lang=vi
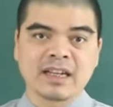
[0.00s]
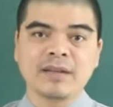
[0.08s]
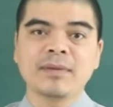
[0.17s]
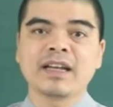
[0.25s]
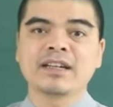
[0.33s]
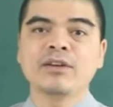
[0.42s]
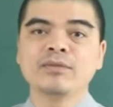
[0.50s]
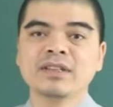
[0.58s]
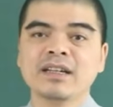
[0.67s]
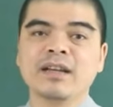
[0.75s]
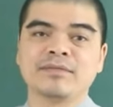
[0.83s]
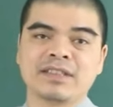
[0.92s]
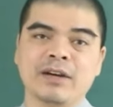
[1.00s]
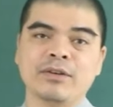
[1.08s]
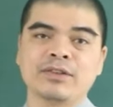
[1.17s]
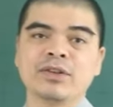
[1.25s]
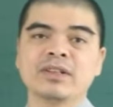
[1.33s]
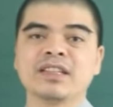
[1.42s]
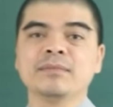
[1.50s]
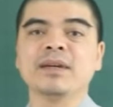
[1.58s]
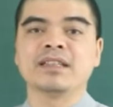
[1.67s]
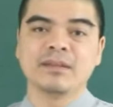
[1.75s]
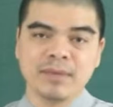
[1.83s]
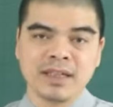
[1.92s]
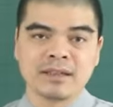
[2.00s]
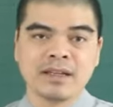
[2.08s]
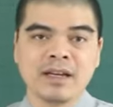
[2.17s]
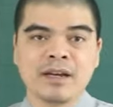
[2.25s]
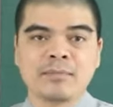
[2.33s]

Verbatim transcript: các bạn không những làm giàu cho chính bản thân mình